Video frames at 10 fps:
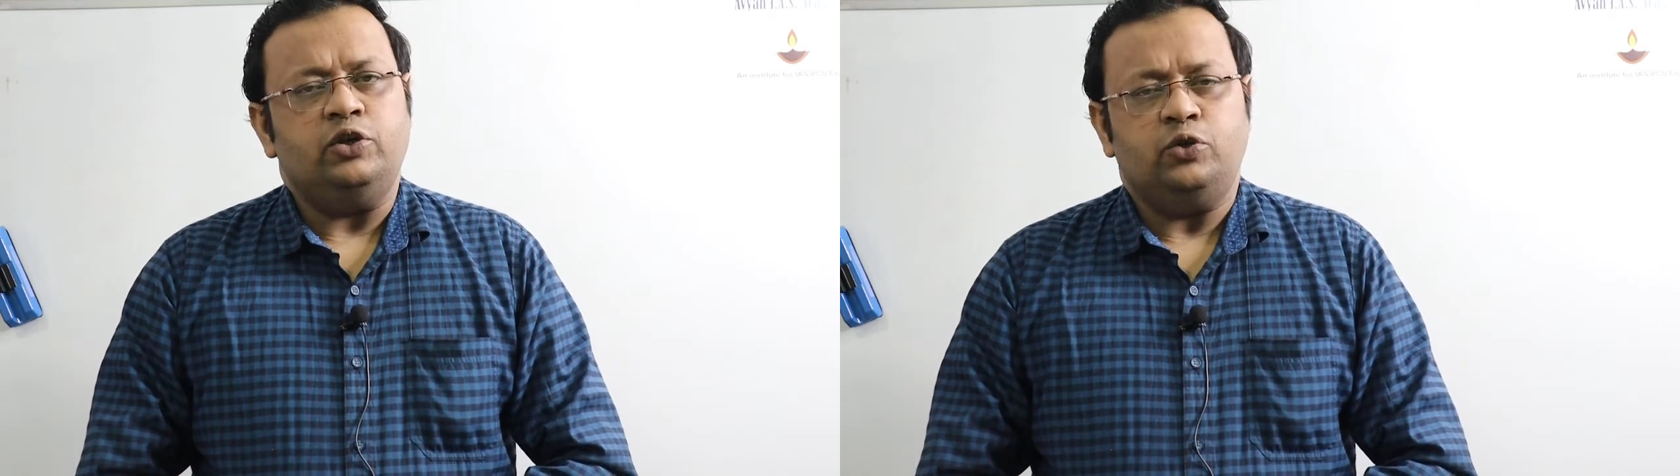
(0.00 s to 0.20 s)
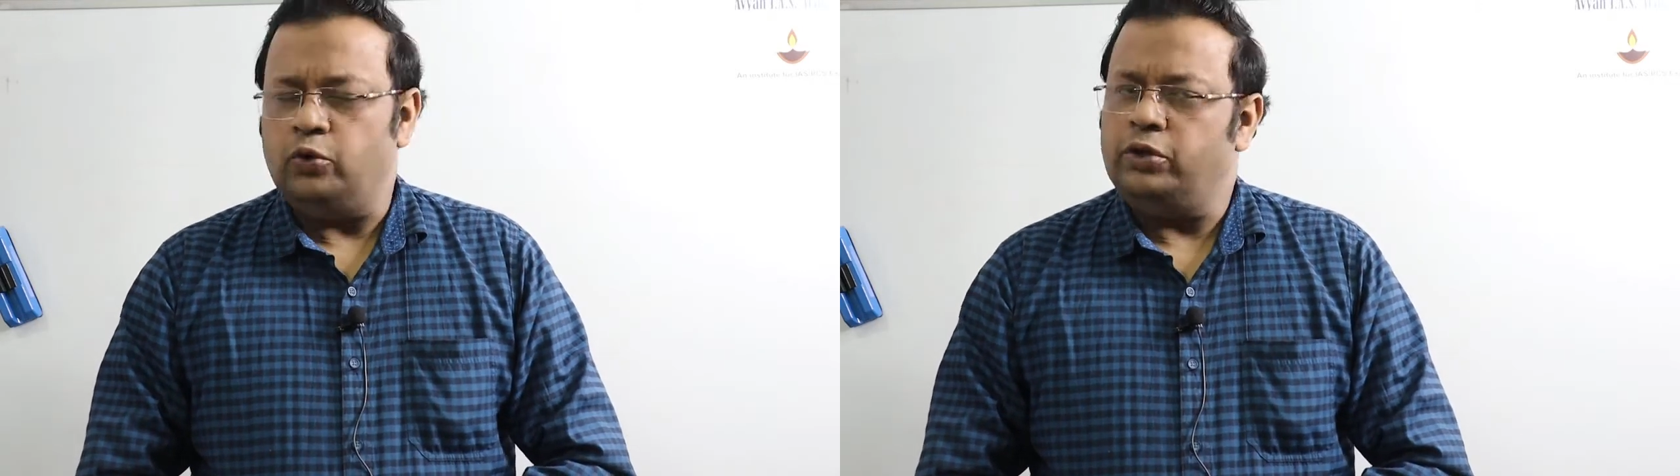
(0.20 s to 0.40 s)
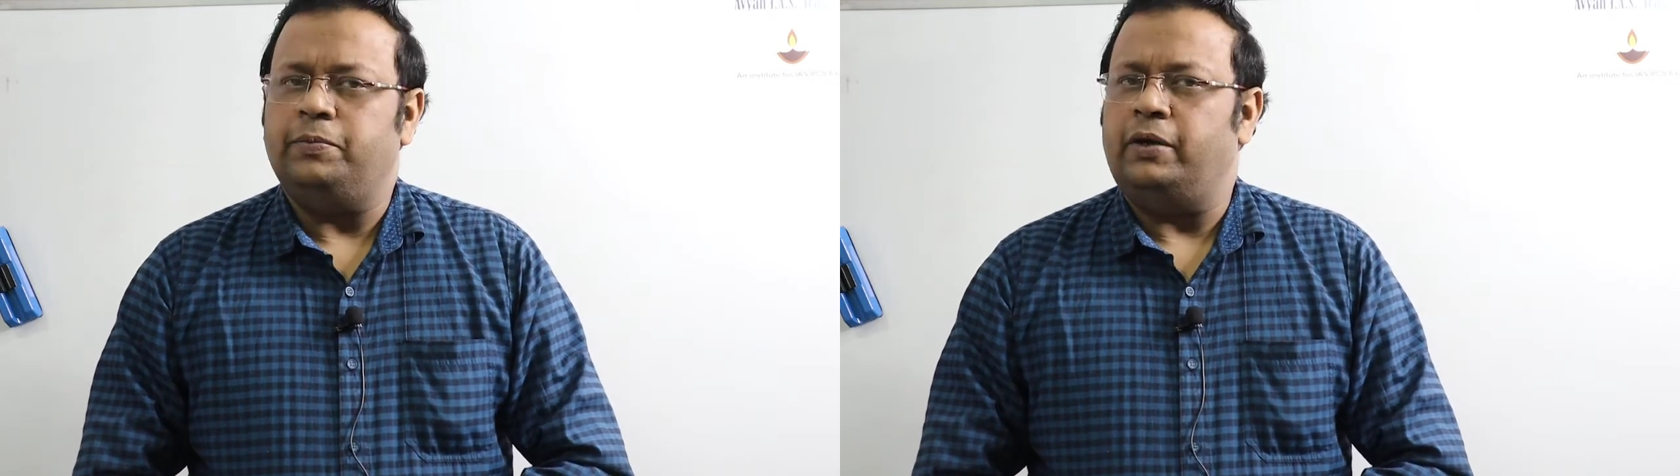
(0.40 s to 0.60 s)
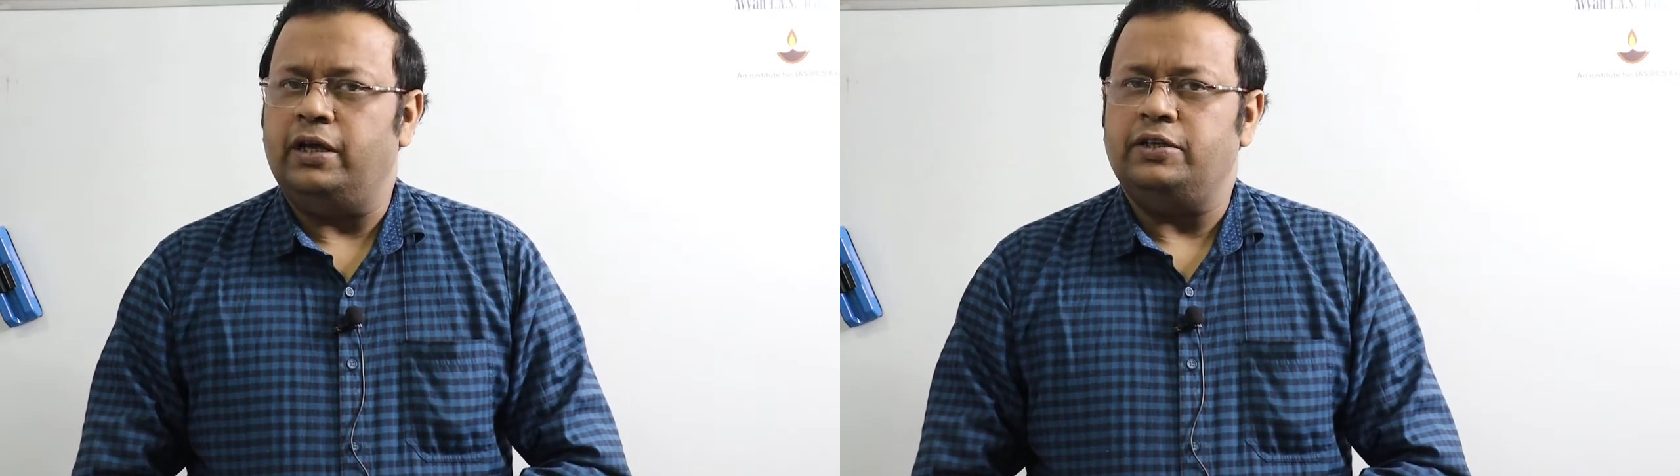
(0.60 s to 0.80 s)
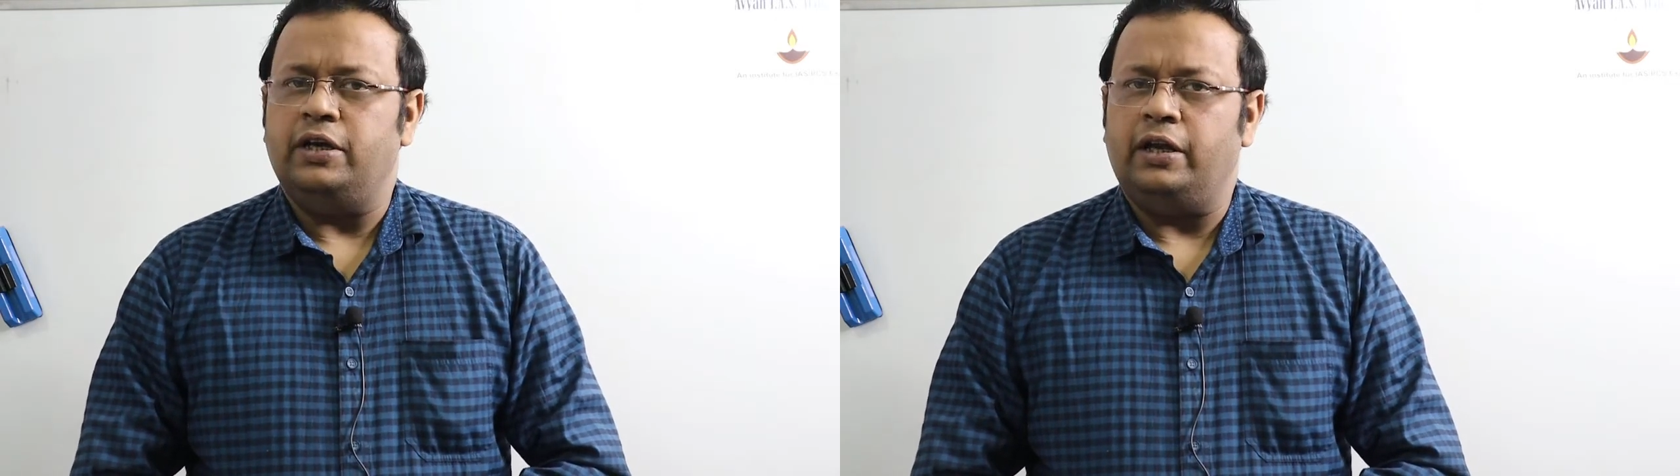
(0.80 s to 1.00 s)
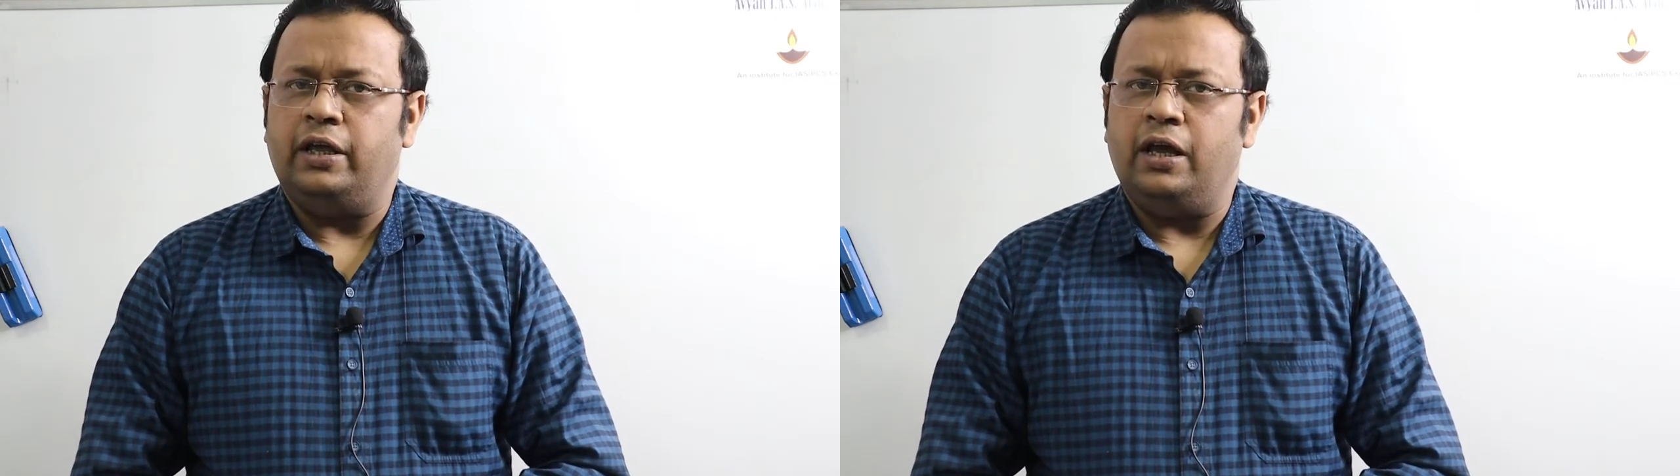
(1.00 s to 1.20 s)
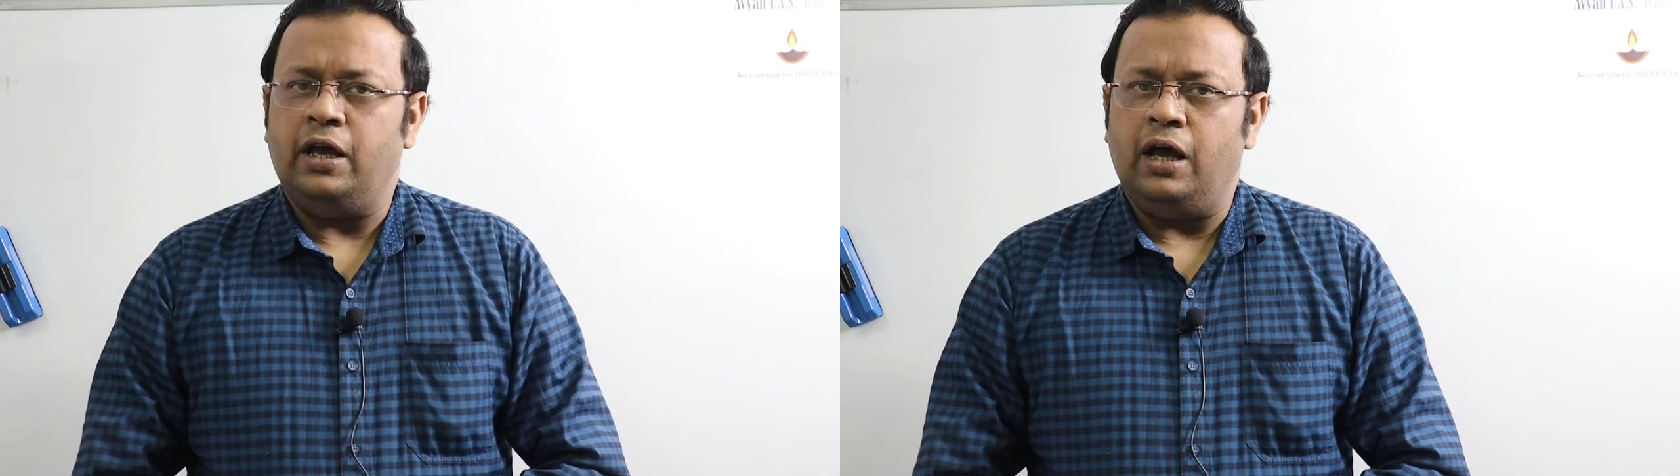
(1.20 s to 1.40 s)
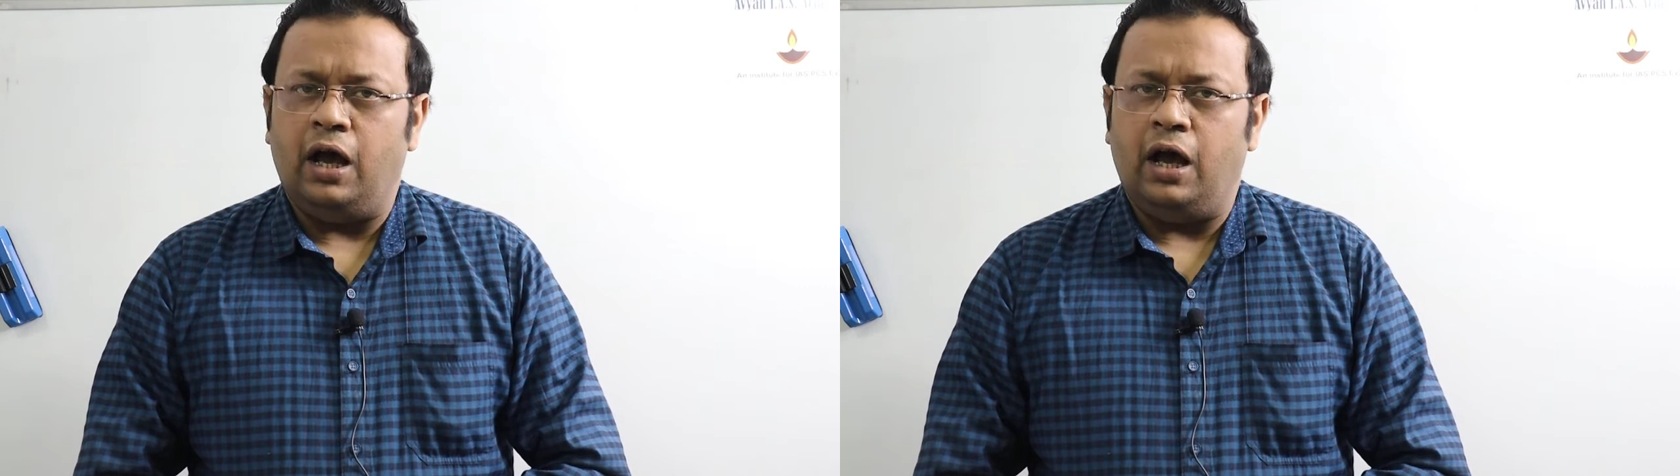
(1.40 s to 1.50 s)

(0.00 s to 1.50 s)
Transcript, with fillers: शिवजीत भट्टाचार्य